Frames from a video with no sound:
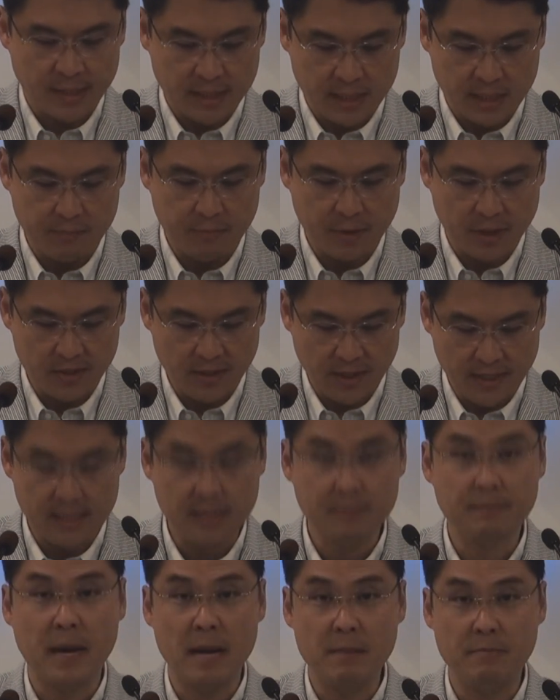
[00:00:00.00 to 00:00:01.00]
시편
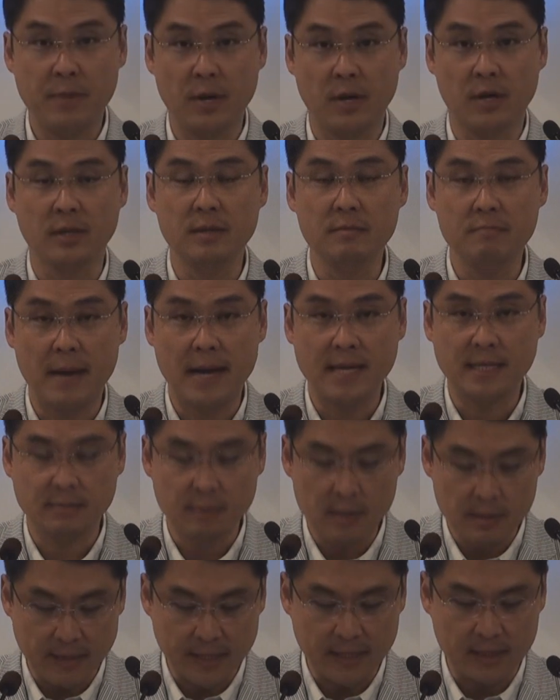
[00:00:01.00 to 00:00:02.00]
28편
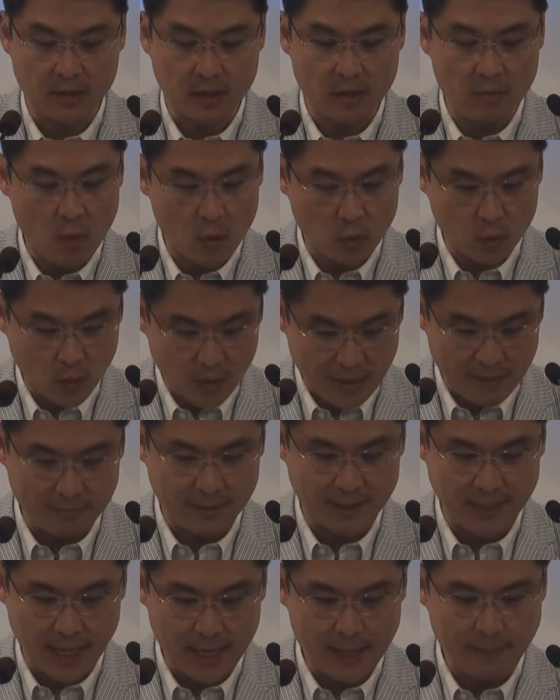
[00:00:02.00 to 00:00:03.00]
말씀을 받들어
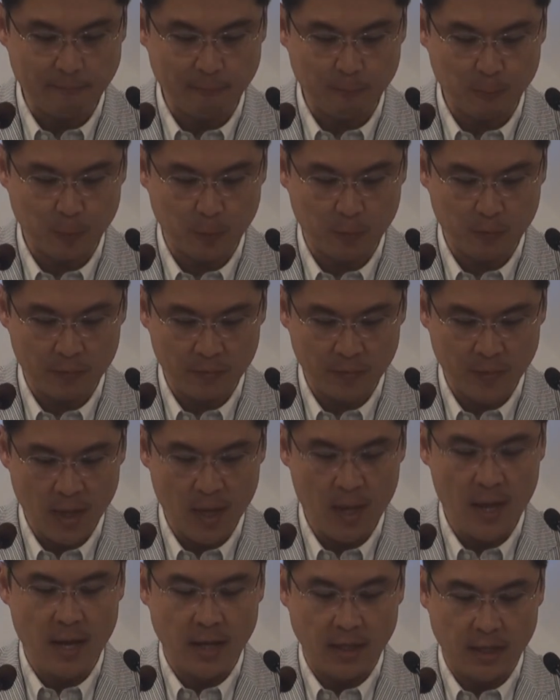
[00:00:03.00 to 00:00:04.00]
봉독합니다.
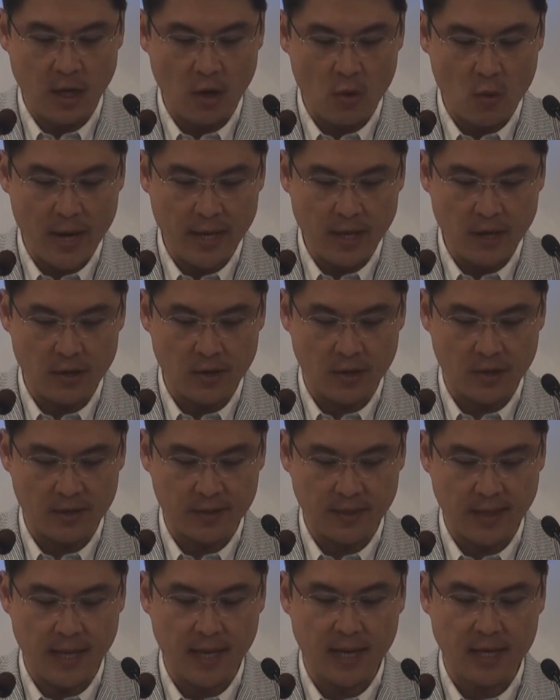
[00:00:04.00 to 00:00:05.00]

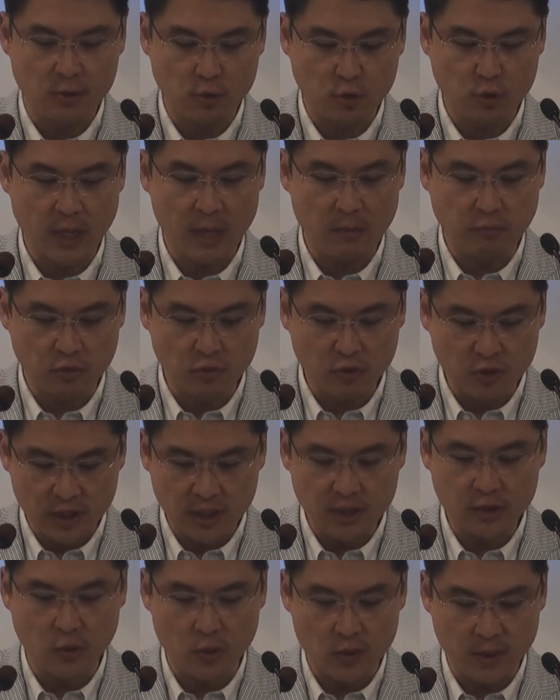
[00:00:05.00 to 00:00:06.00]
여호와여 내가 주께
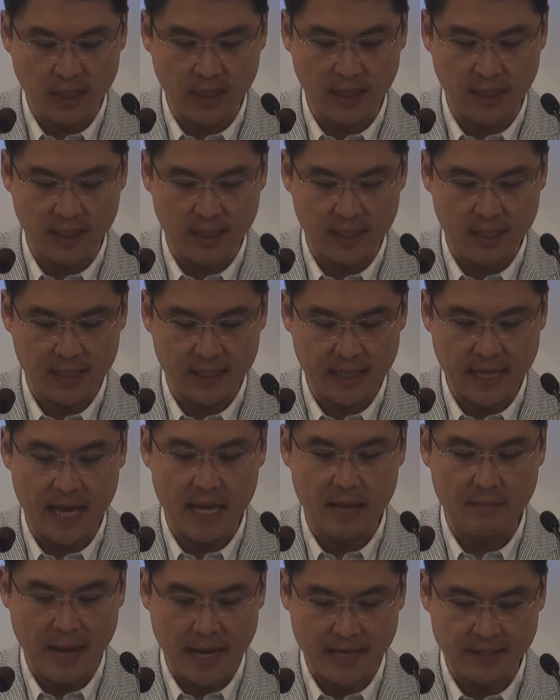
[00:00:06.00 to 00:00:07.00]
부르짖으오니
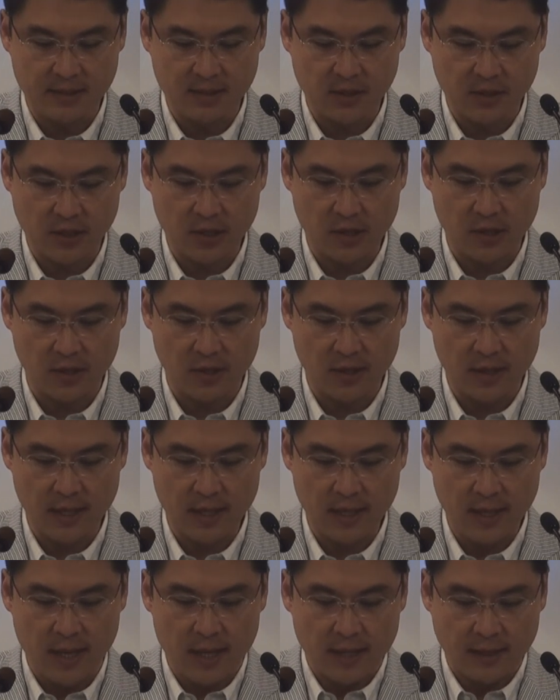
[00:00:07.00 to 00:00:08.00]
나의 반석이여
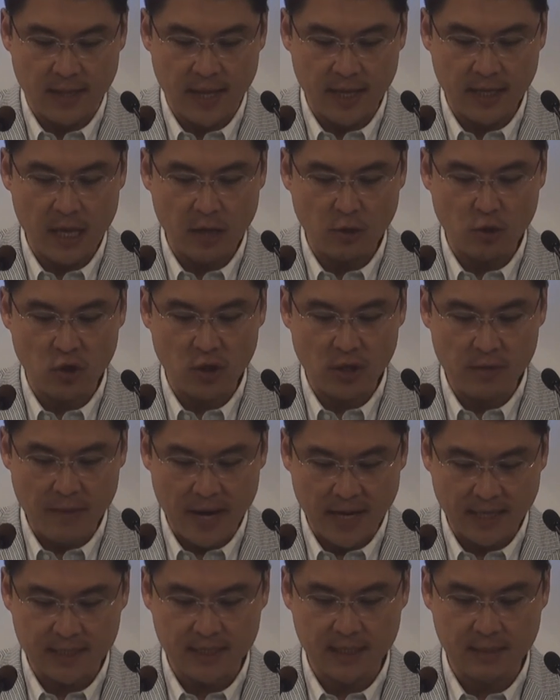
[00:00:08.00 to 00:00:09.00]
내게 귀를
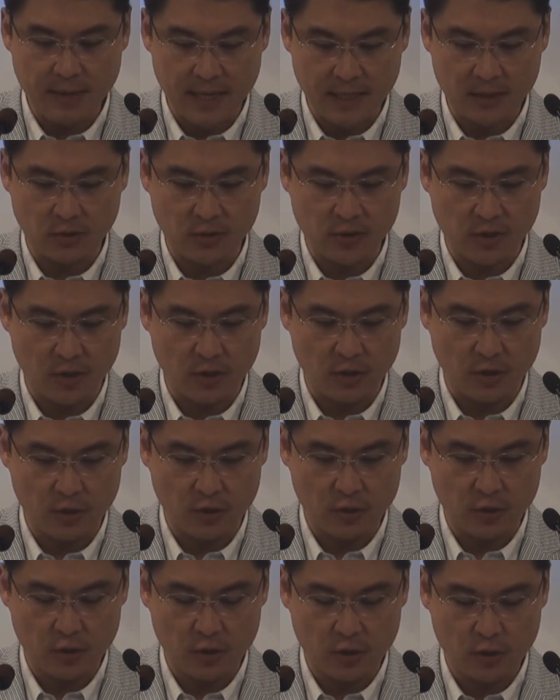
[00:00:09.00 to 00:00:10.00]
막지
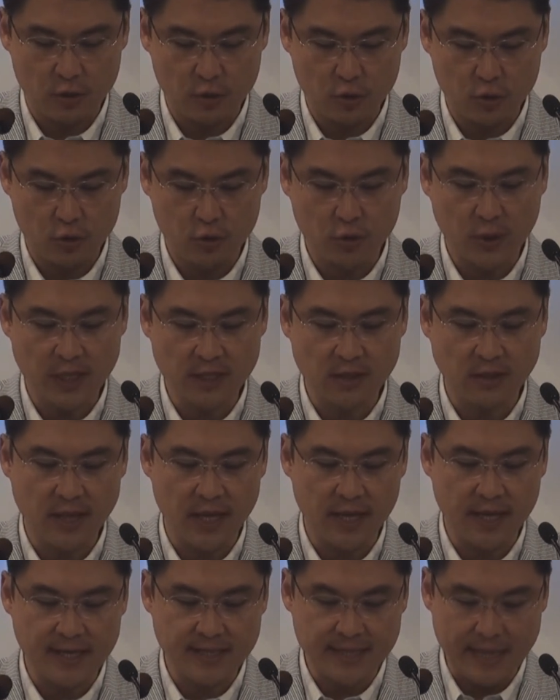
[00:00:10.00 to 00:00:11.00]
마소서 주께서
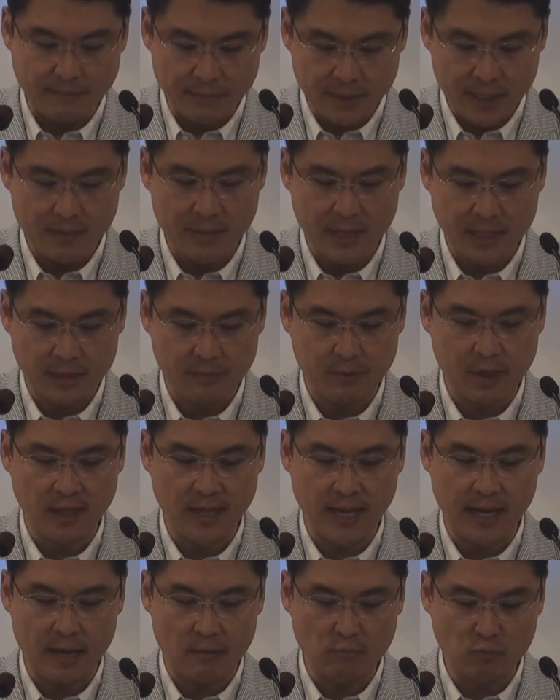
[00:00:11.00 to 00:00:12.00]
내게
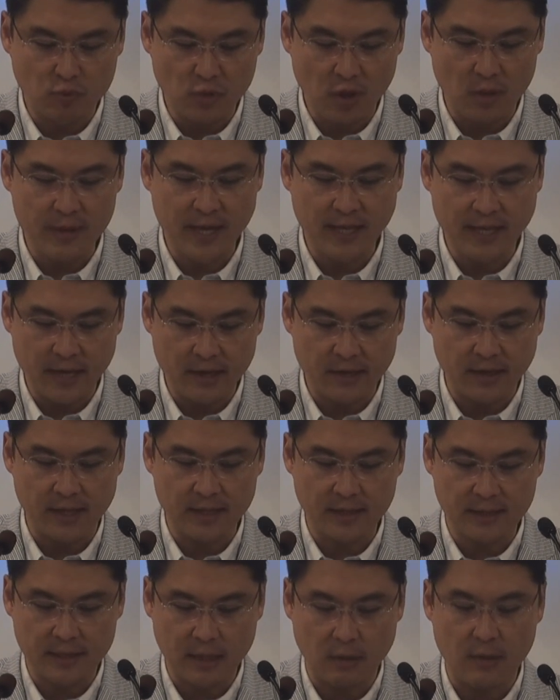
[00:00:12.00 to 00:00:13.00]
잠잠하시면 내가 무덤에
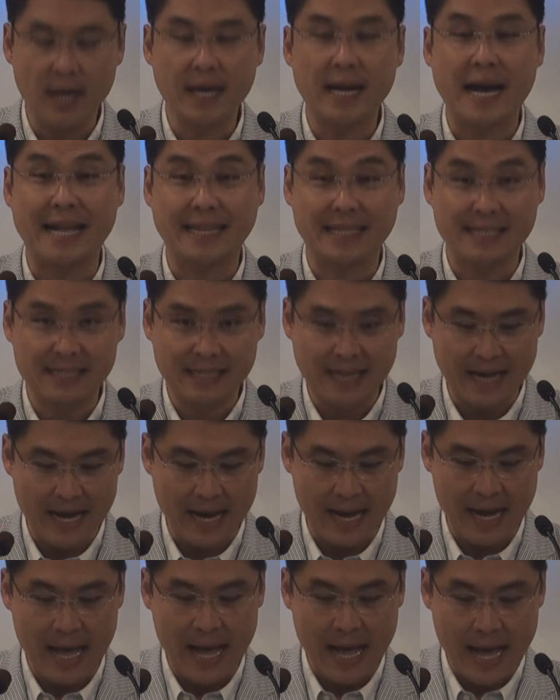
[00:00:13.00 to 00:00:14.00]
내려가는 자와
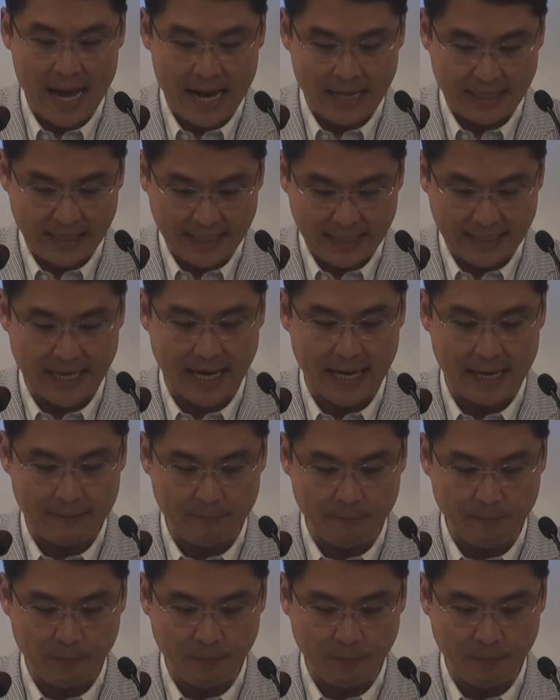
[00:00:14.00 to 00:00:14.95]
같을까 하니이다